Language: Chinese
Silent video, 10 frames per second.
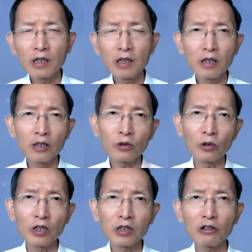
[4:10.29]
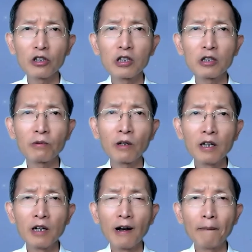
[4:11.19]
各种的教训之
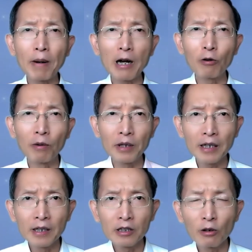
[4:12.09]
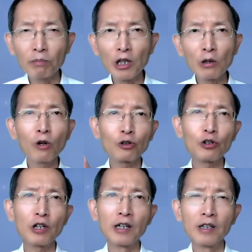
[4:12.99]
风而把我们呢就迷惑
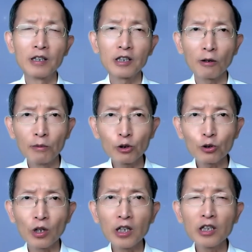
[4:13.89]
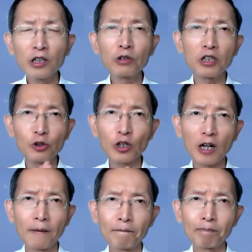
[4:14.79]
去了，叫我们随流失去
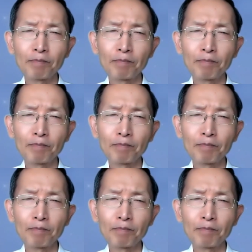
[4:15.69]
了。